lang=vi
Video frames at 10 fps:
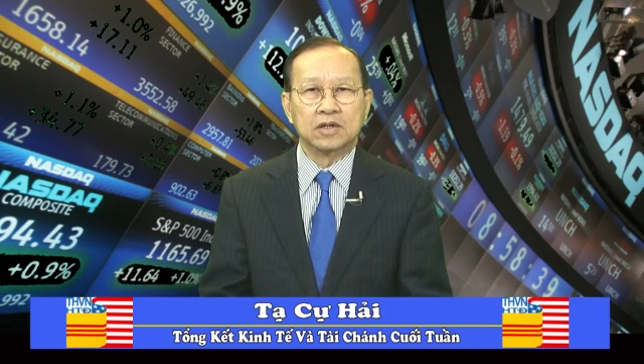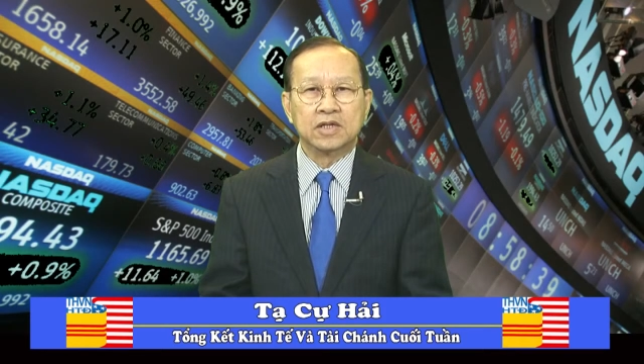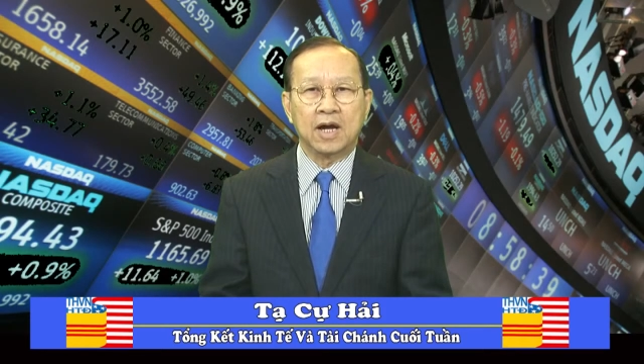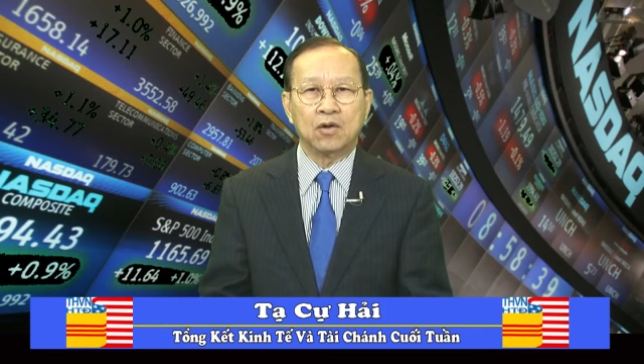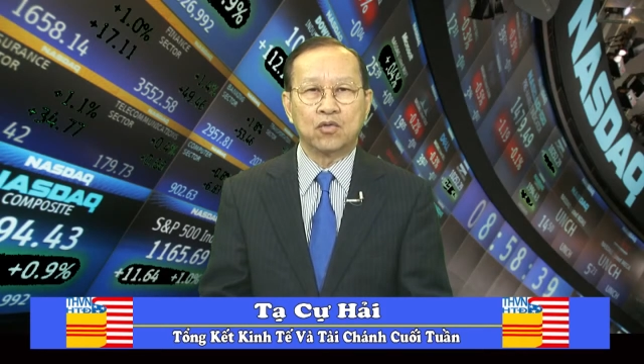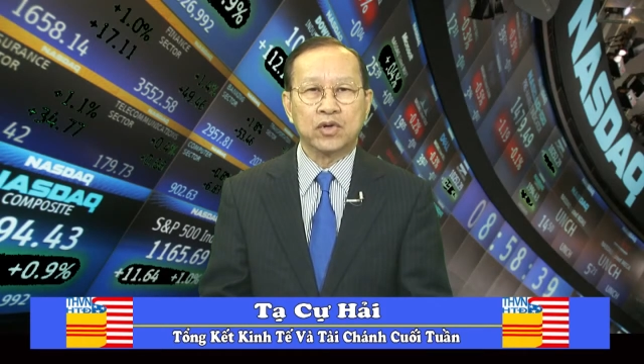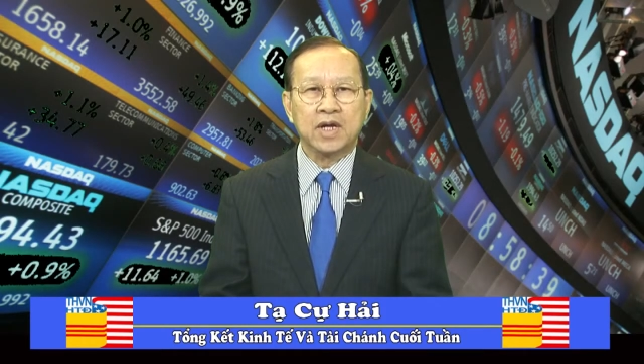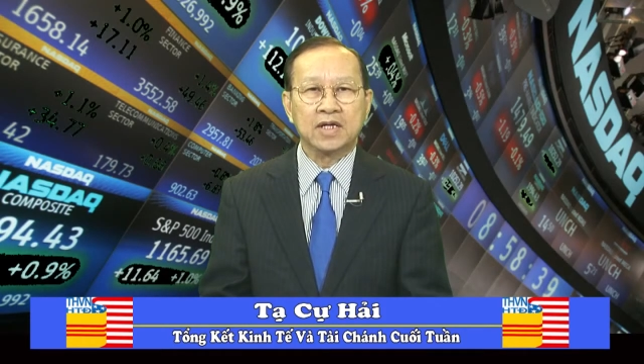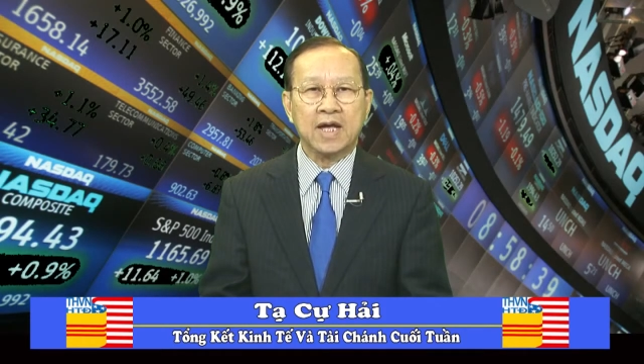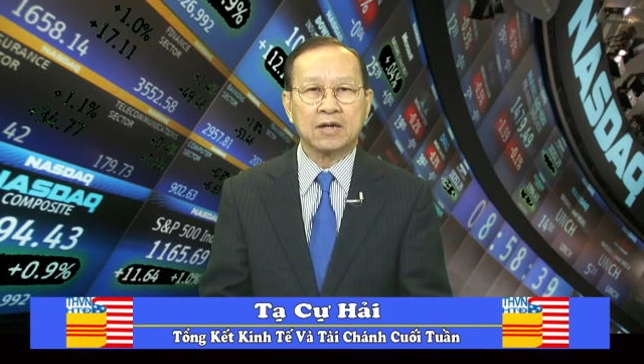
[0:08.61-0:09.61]
Kính chào quý
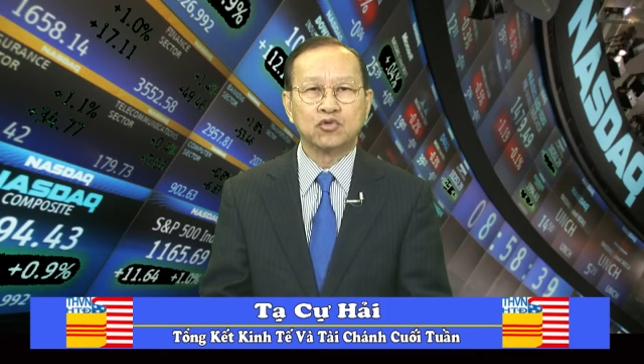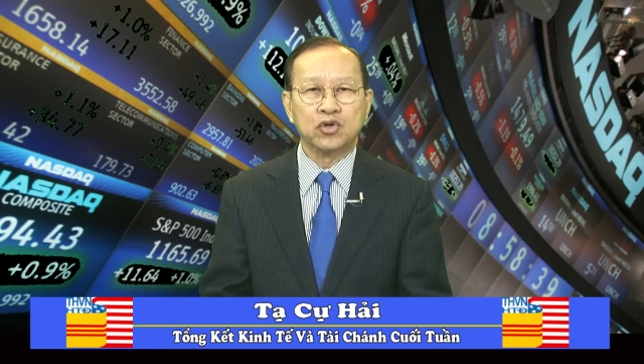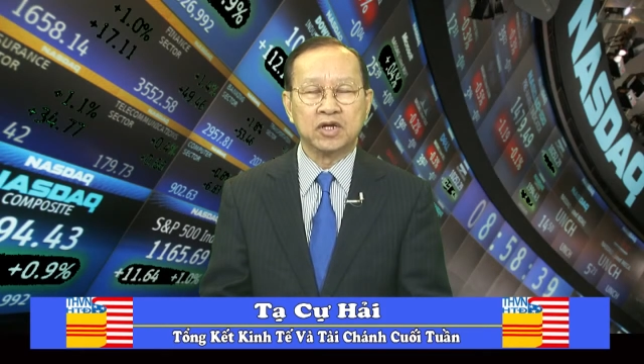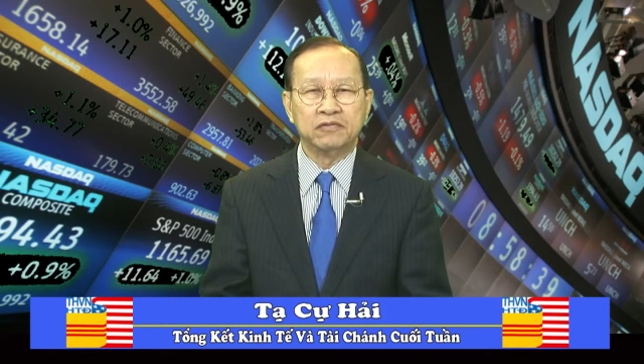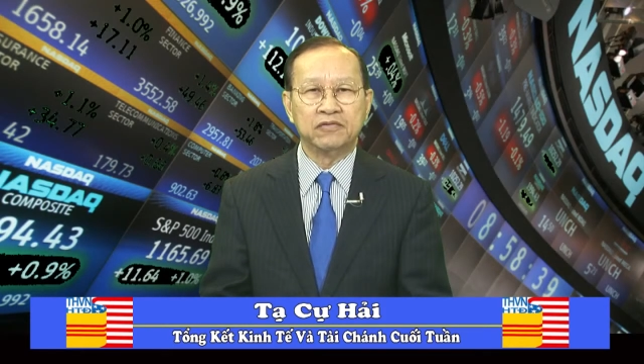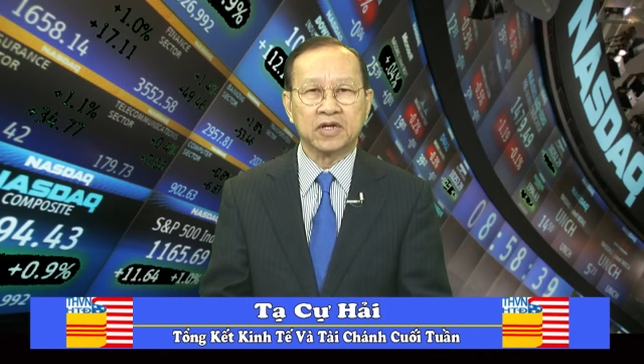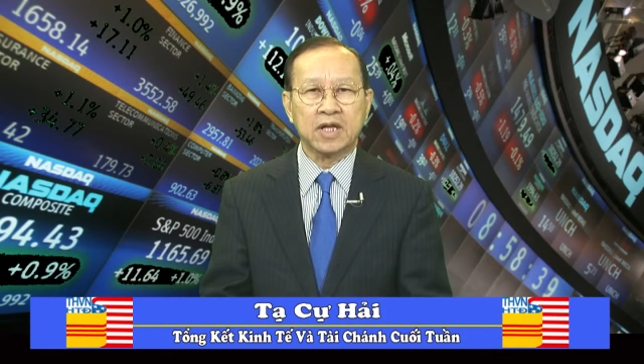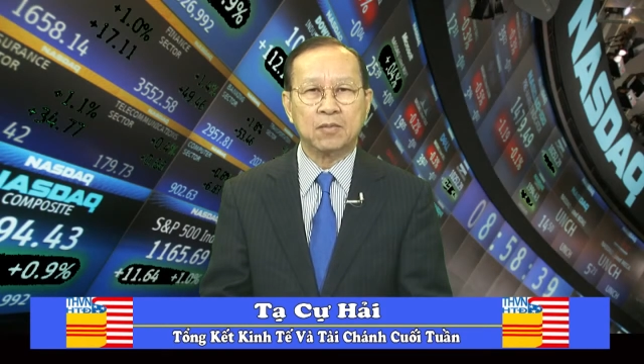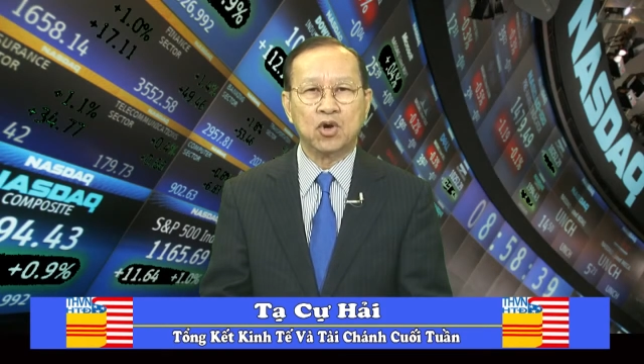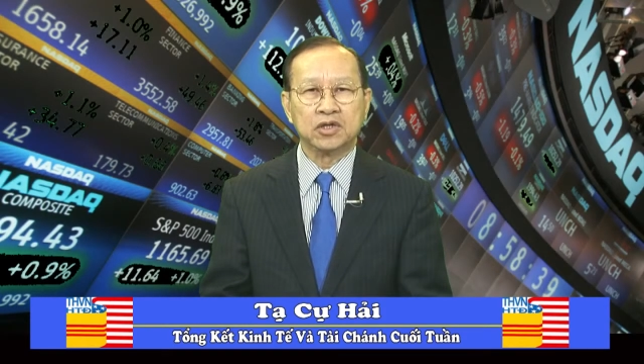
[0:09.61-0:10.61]
khán giả của truyền hình Việt
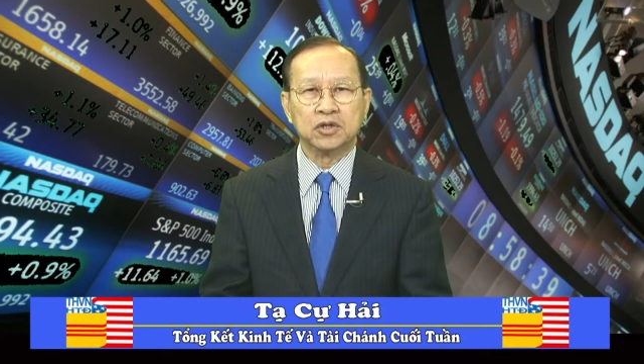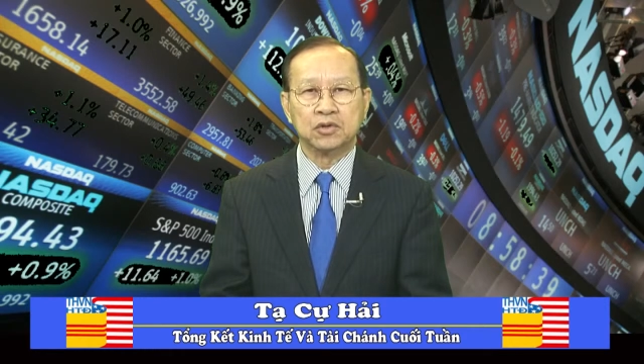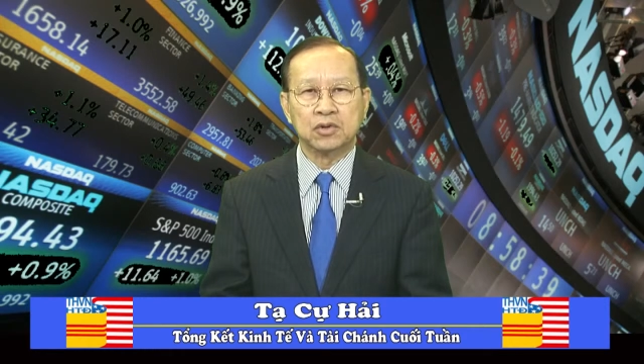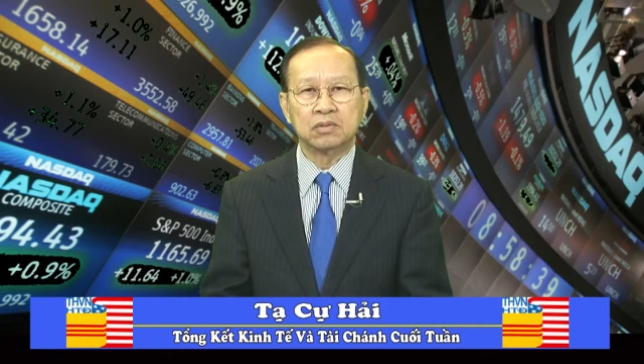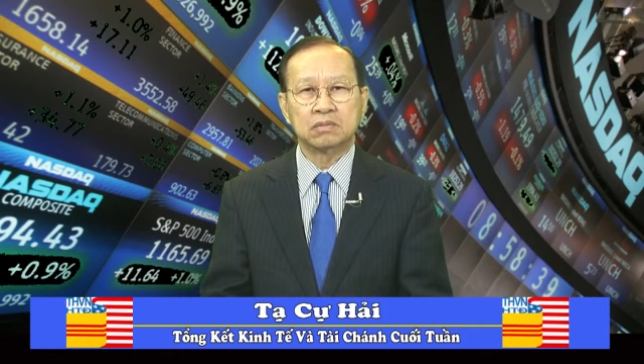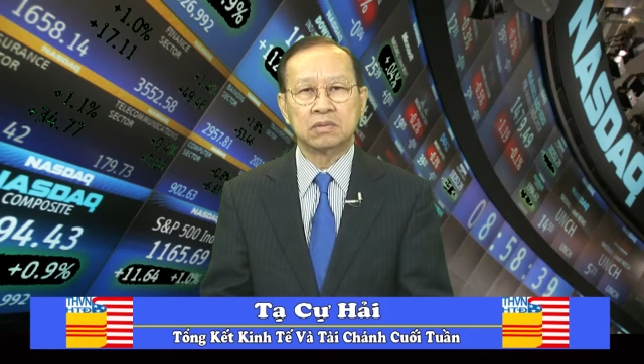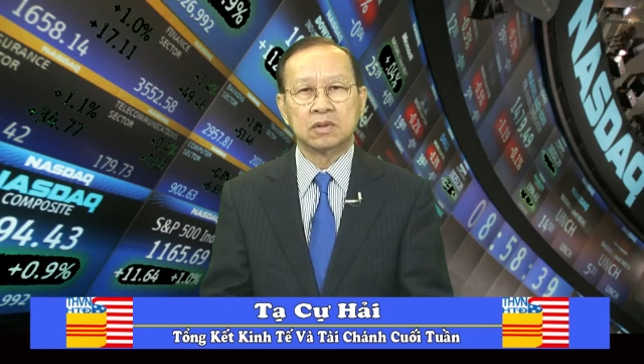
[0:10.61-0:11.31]
Nam Hoa Tình Đốn.